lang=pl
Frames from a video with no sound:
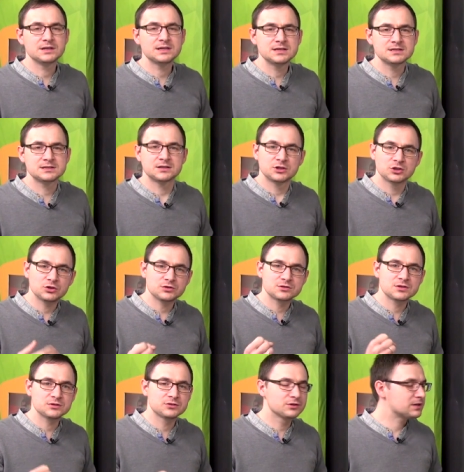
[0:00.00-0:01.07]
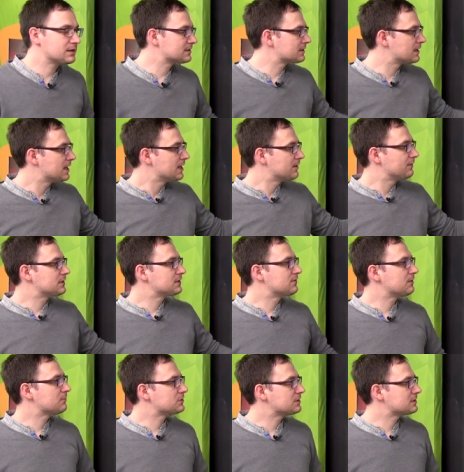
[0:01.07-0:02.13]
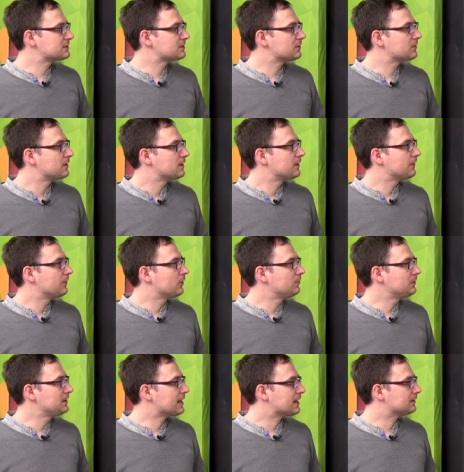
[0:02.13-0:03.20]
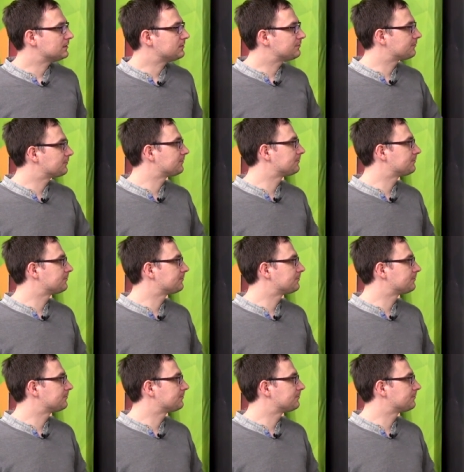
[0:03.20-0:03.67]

ist, kto, co to jest, więc wiemy, że jest to nominatyw.